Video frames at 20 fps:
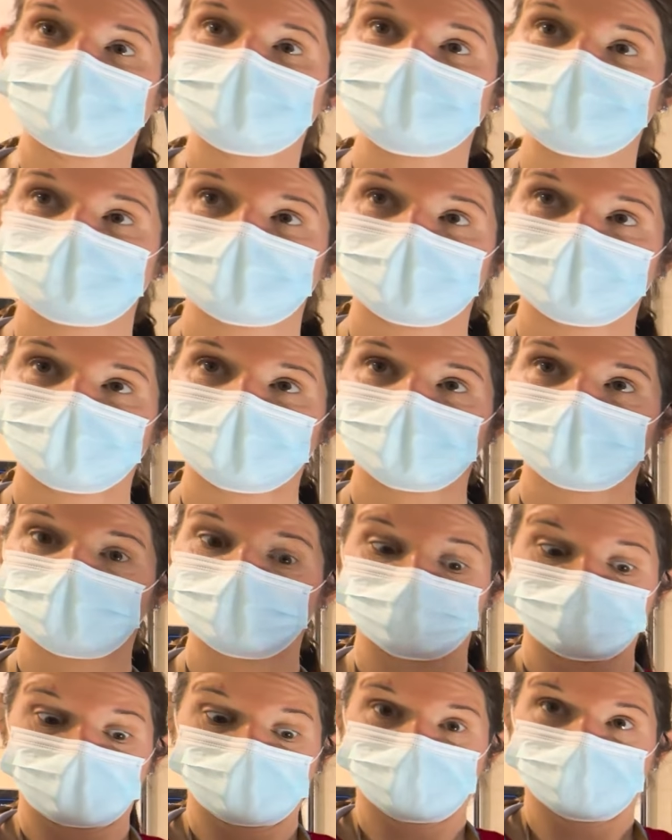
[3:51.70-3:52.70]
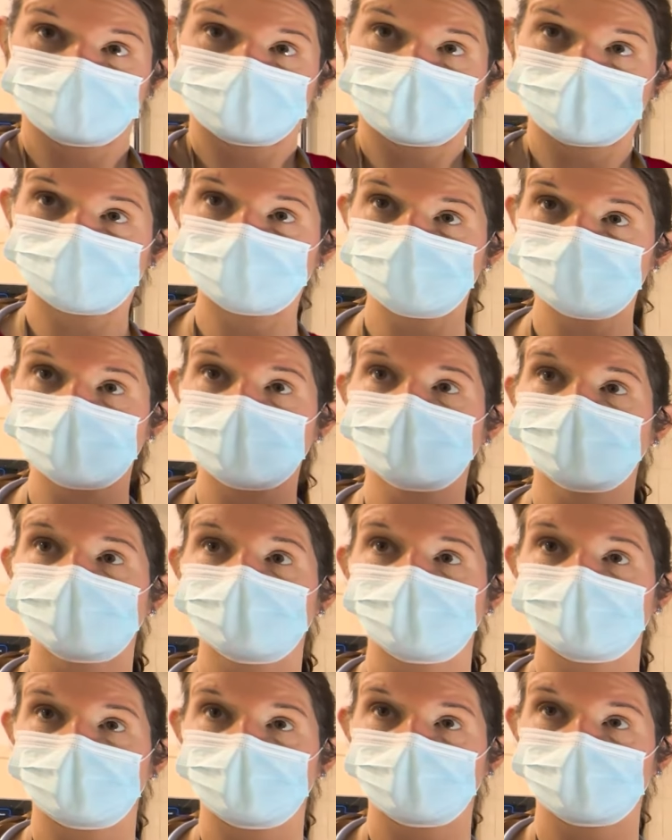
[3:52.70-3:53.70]
Blut an den Rest der Organe
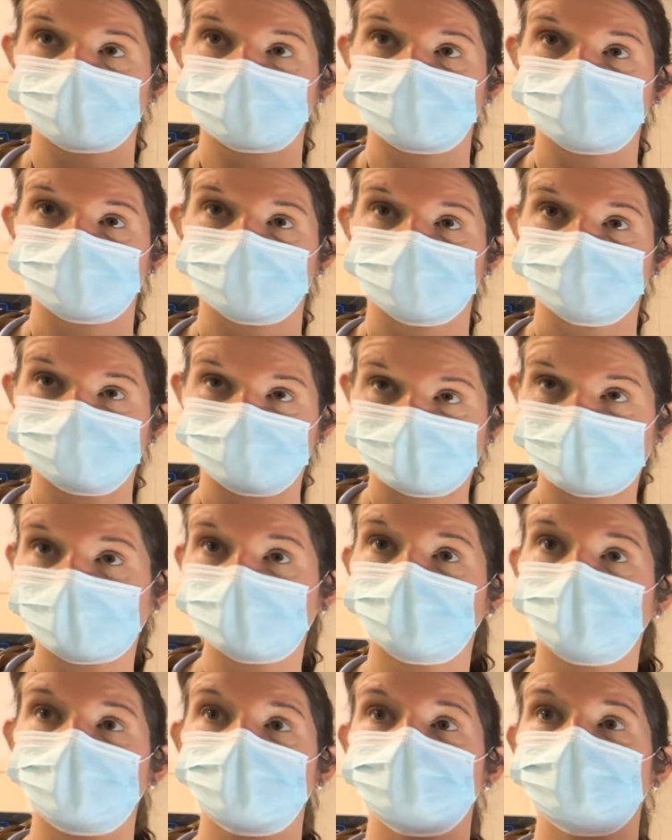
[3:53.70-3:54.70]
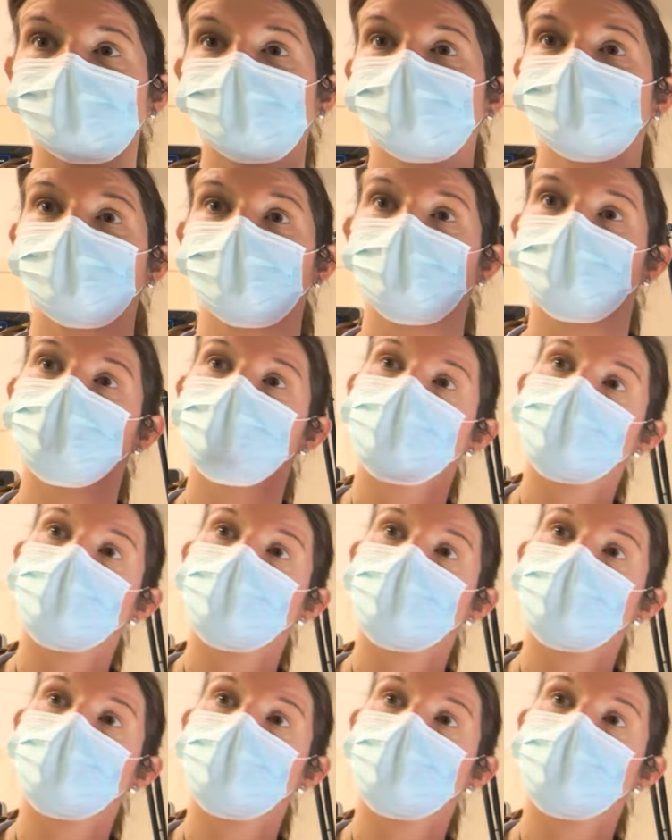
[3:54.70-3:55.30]
verteilt. Und der Ventricle